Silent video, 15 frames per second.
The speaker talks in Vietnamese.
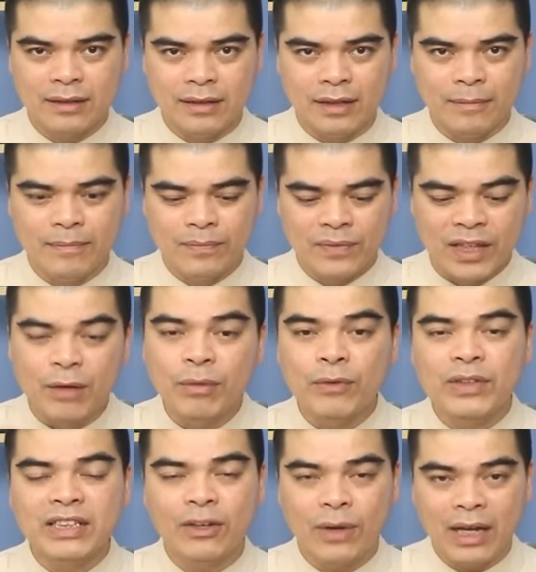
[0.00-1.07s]
Đấy. Nếu mà
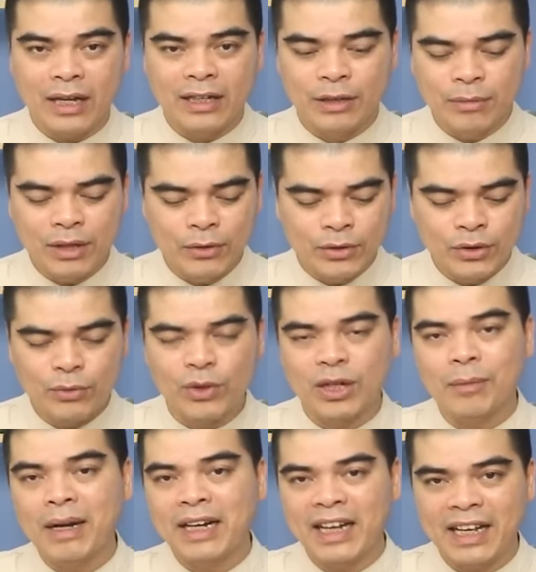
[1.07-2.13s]
video hay, nếu mà nội dung của
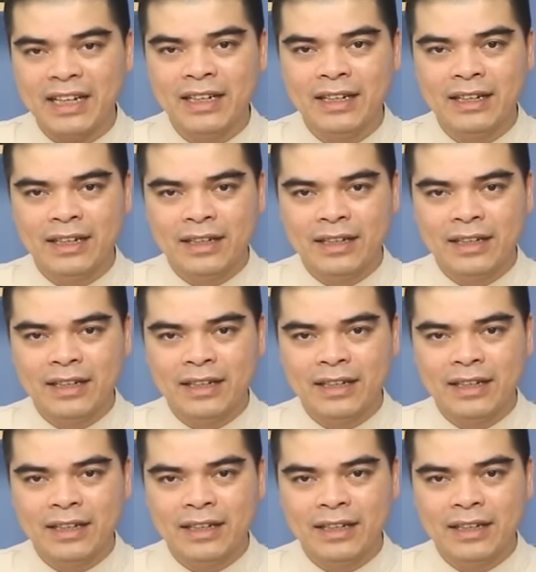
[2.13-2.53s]
các bạn hay,